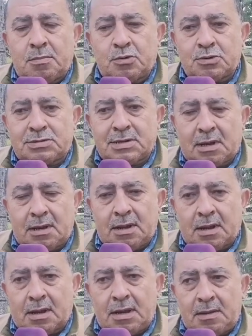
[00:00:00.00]
المنسق
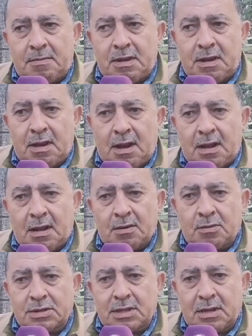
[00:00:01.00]
الإقليمي للهيئة
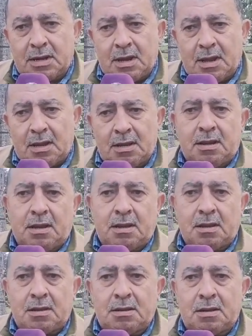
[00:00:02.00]
الوطنية
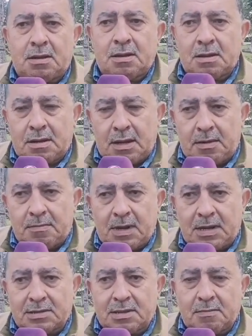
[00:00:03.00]

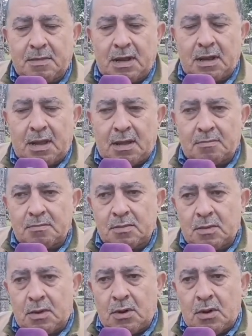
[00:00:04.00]
لحماية المال العام
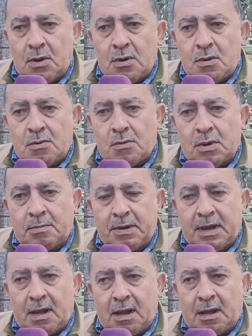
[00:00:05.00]

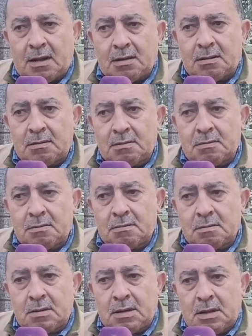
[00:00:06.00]
والبيئة
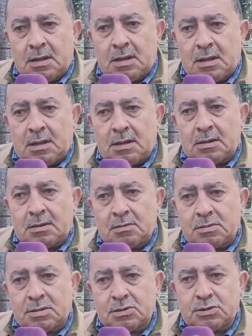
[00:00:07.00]
آه،
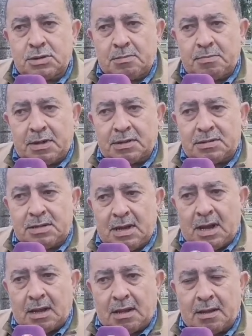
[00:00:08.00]
نسجل
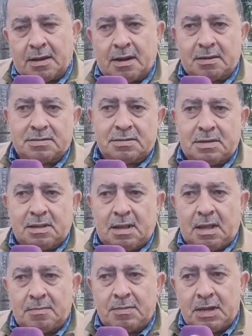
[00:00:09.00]
بارتياح قرار السيد
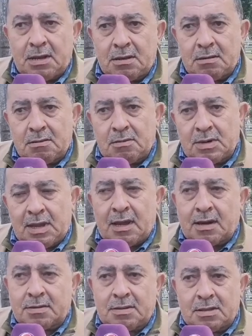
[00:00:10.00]
العميل
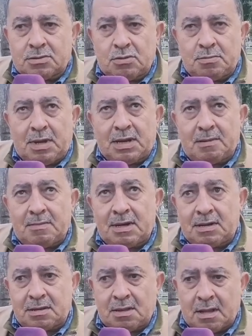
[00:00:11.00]
واللي المحكمة
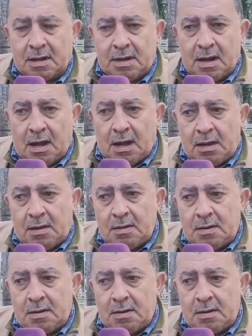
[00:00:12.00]
الإدارية